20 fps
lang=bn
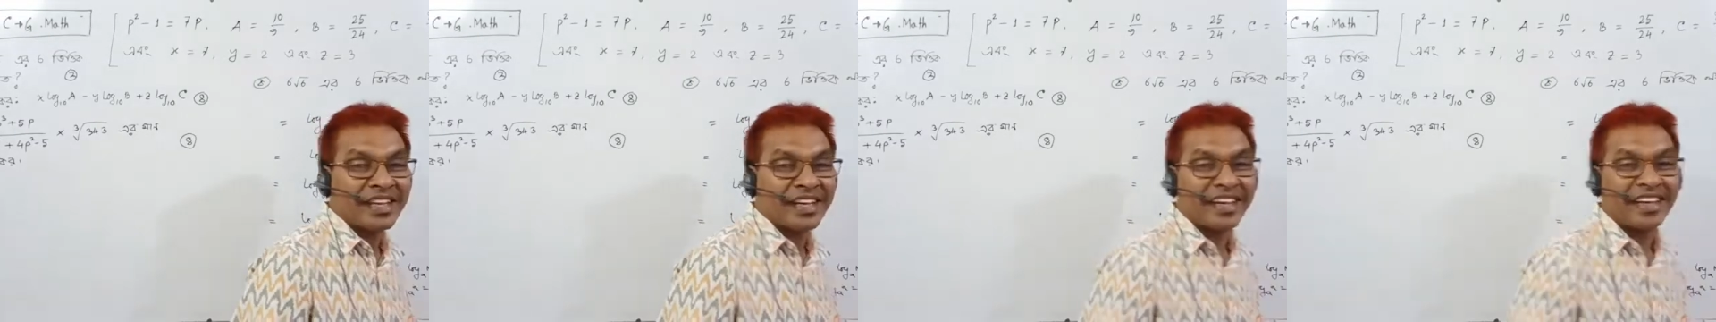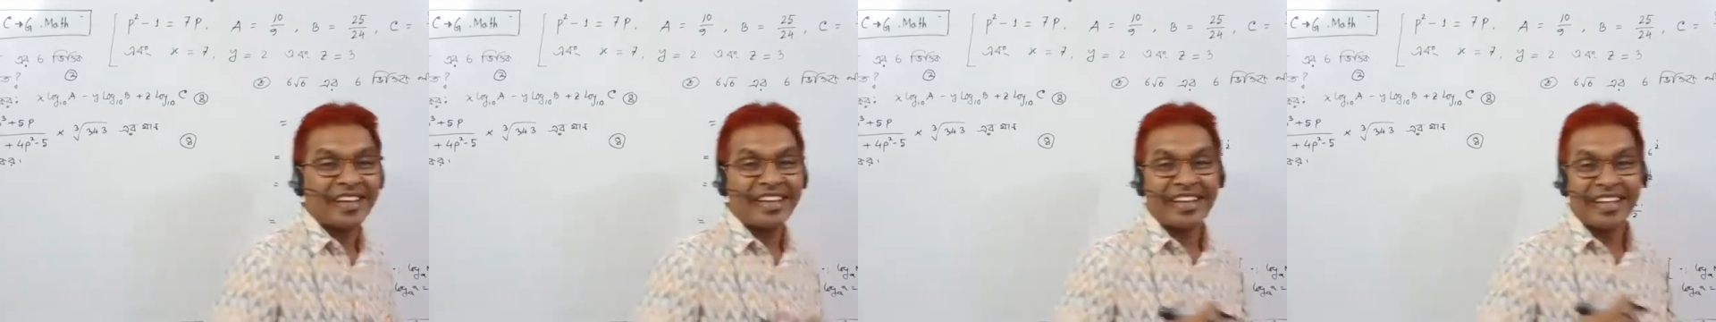যে
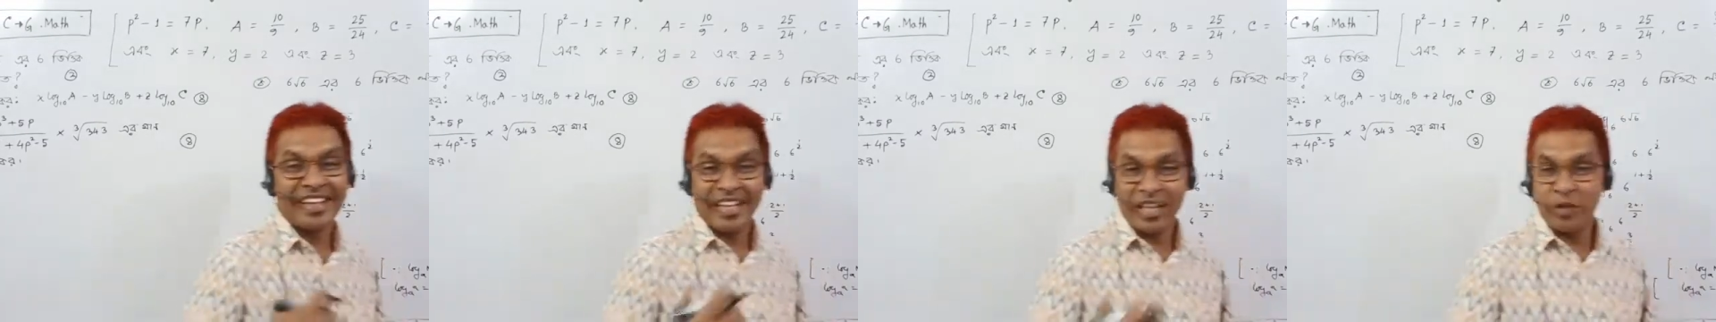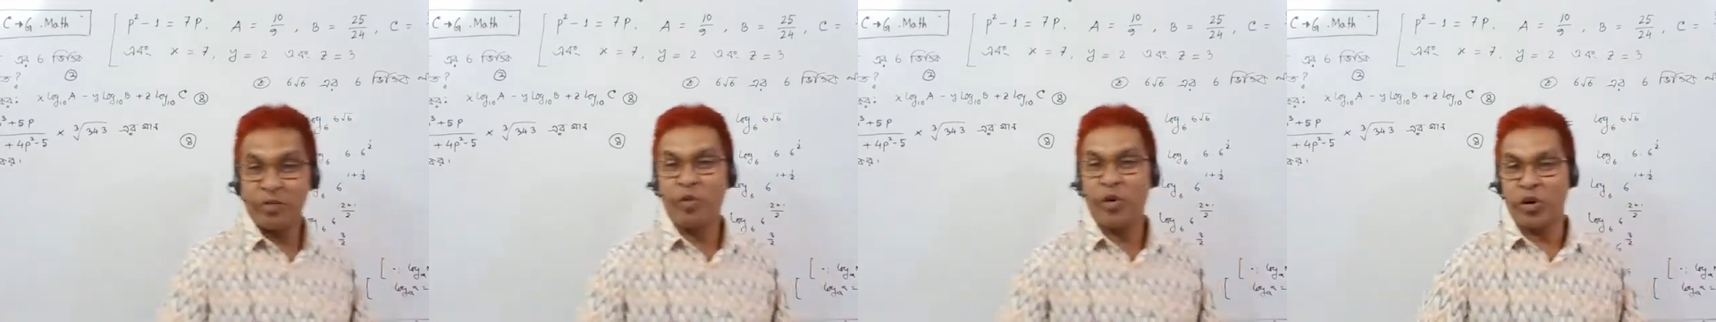
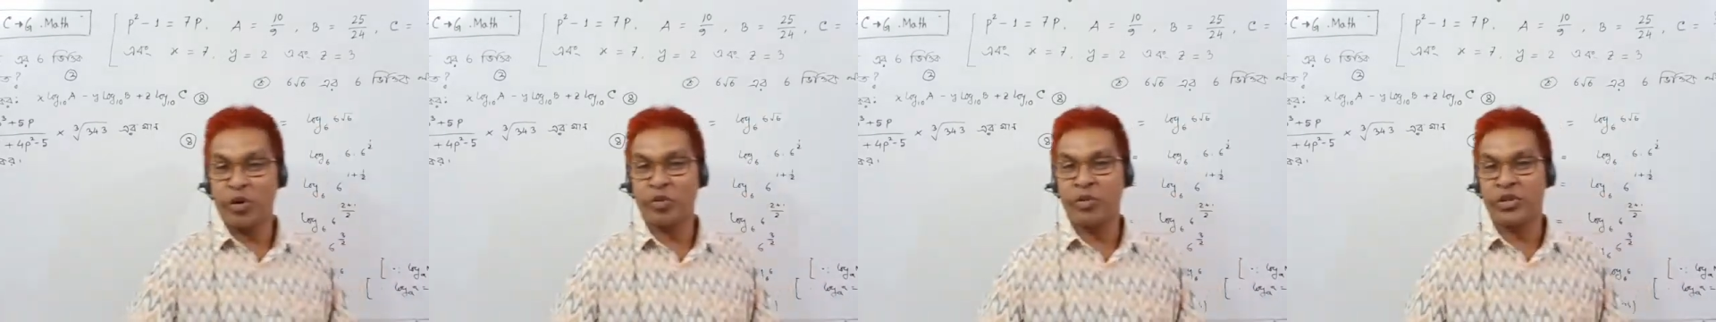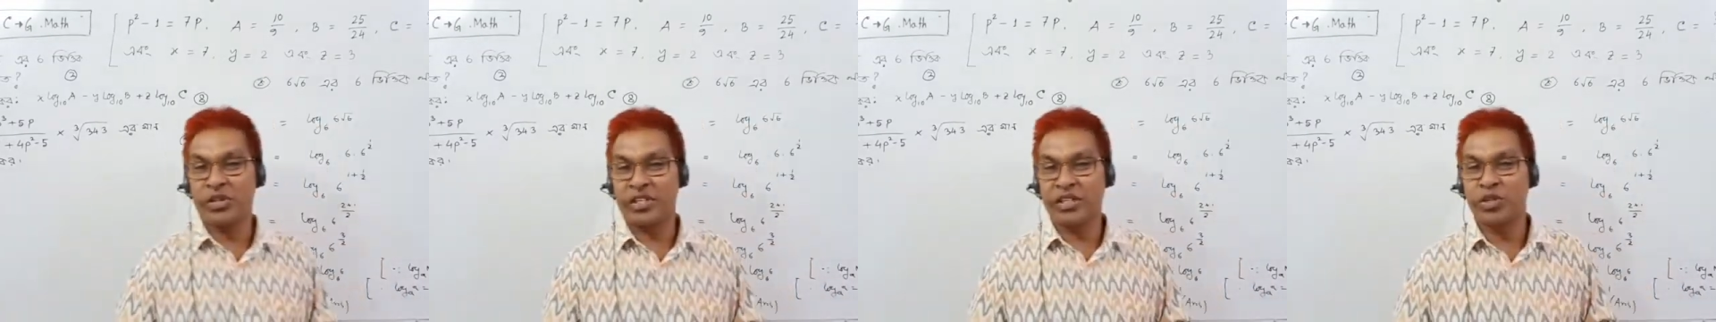ঈদ
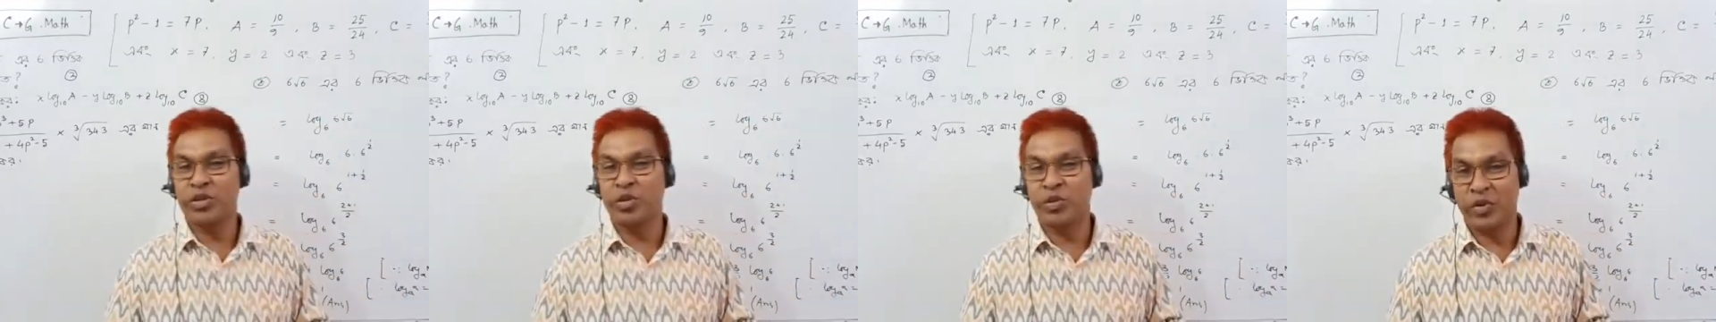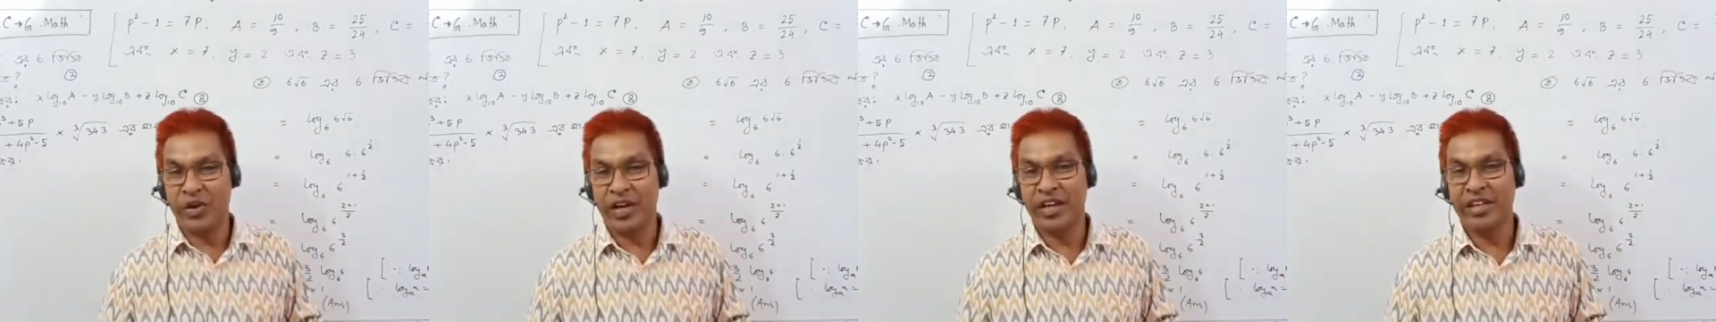পরবর্তী
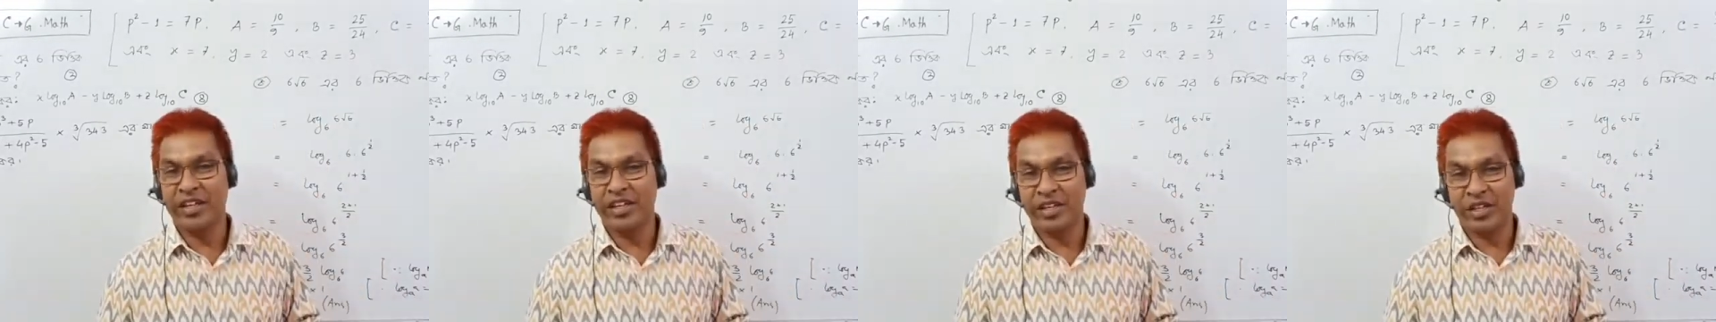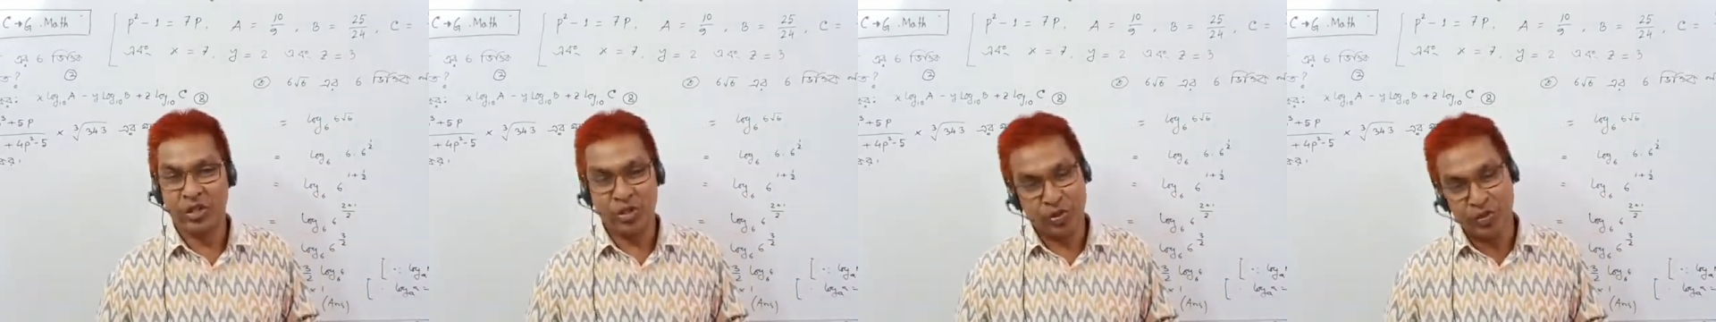সময়ের
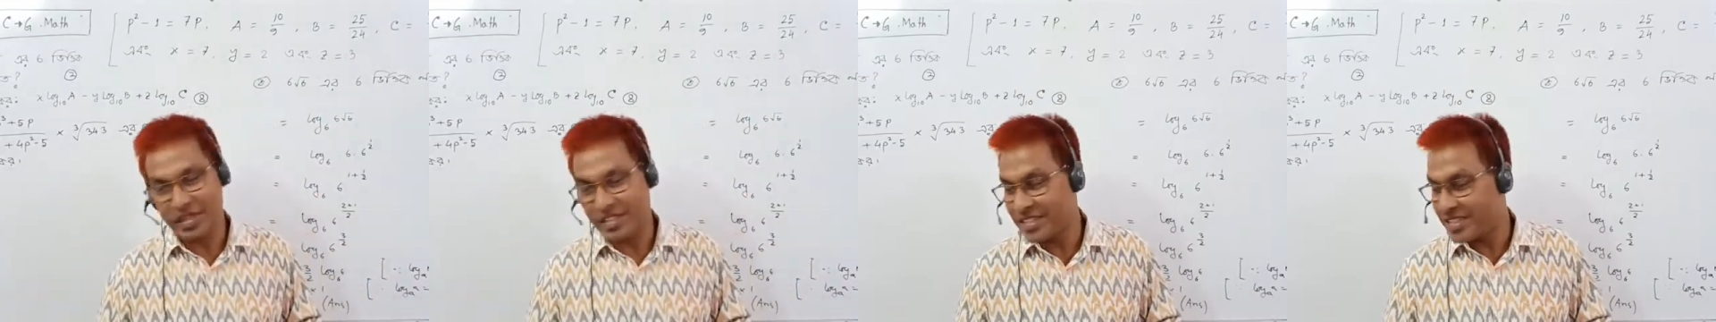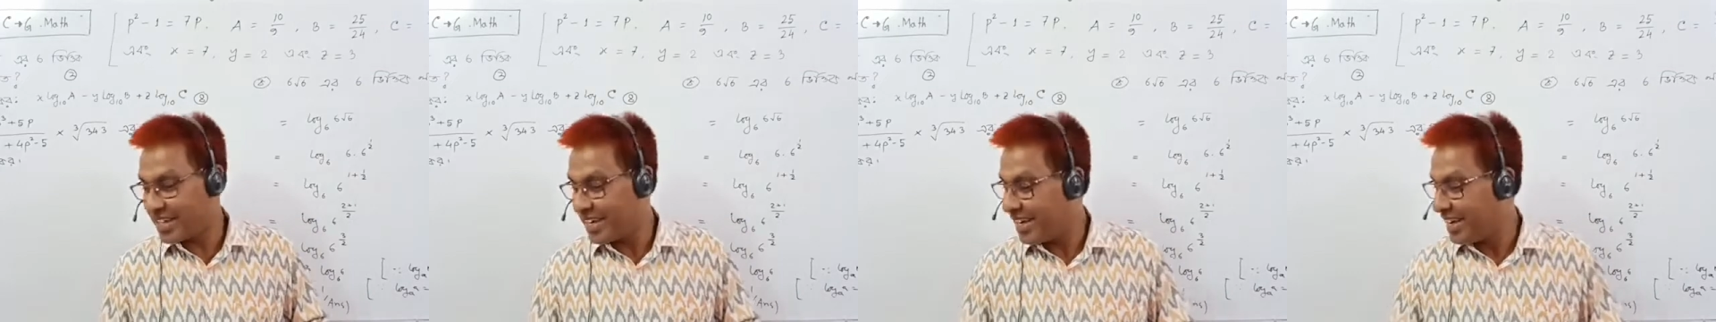
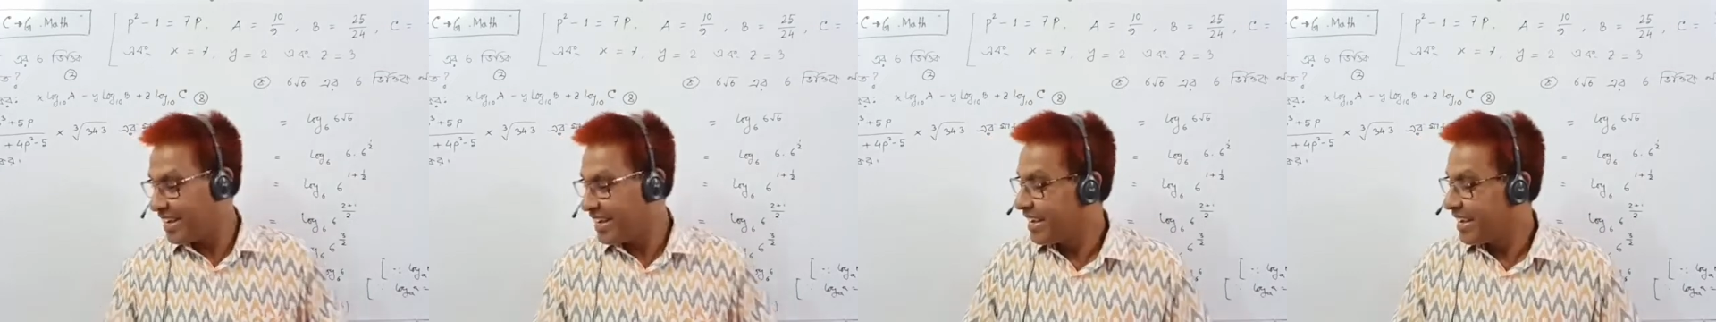শুভেচ্ছা